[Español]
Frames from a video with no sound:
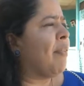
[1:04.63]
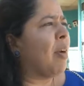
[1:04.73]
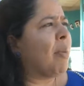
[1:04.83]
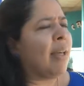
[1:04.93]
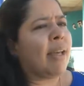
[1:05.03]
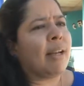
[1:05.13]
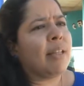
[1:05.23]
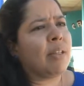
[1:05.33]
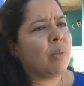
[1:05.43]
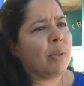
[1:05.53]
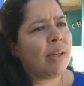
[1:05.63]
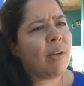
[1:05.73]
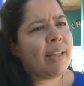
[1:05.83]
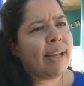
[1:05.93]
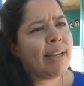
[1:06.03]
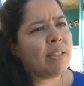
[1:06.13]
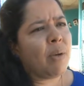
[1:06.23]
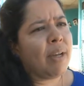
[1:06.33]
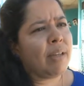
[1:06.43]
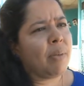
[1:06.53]
forma de restituir los
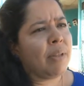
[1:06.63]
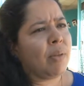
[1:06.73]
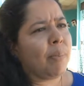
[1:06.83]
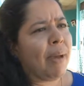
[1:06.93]
derechos en nuestro